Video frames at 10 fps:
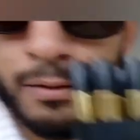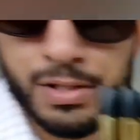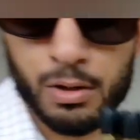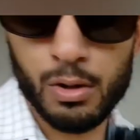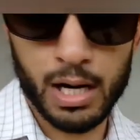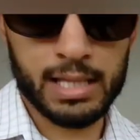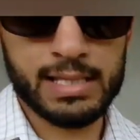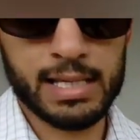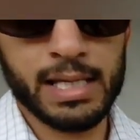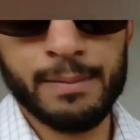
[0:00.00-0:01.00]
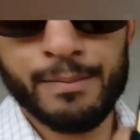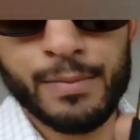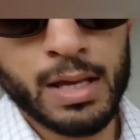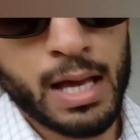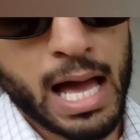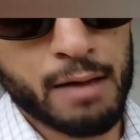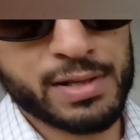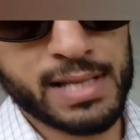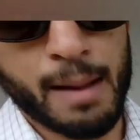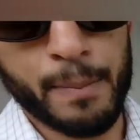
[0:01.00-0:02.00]
Você coloca elas aqui Aí
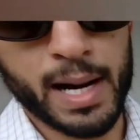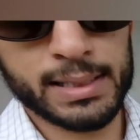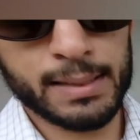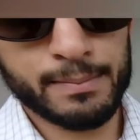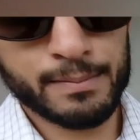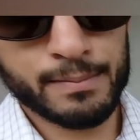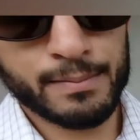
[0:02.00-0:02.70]
você aperta,